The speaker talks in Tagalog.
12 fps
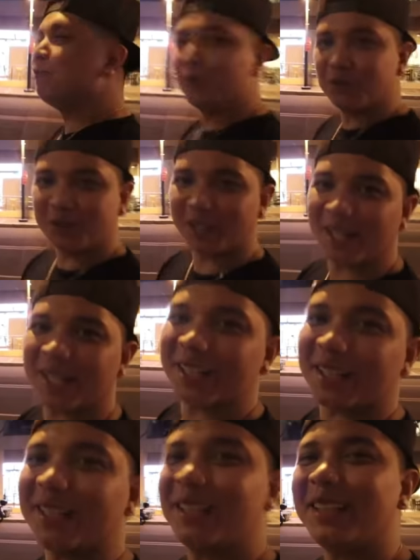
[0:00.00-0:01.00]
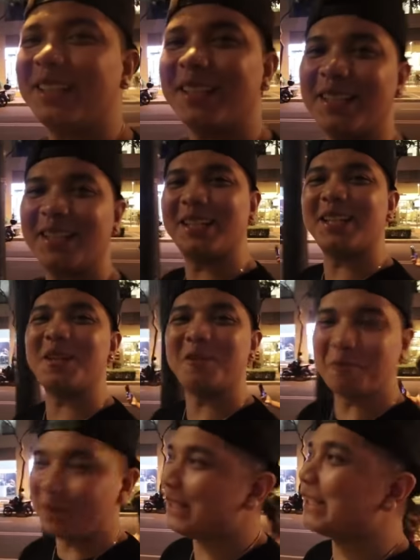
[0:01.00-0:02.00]
music career ni
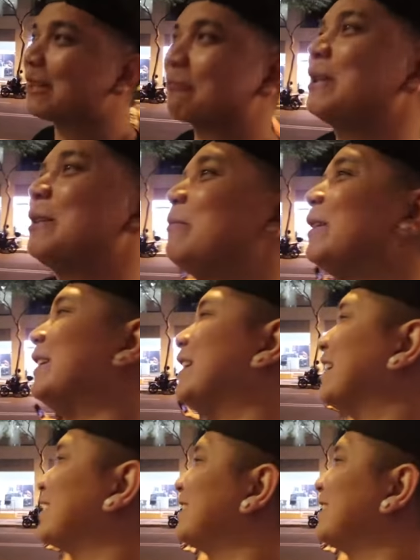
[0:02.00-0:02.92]
King B sa Pilipinas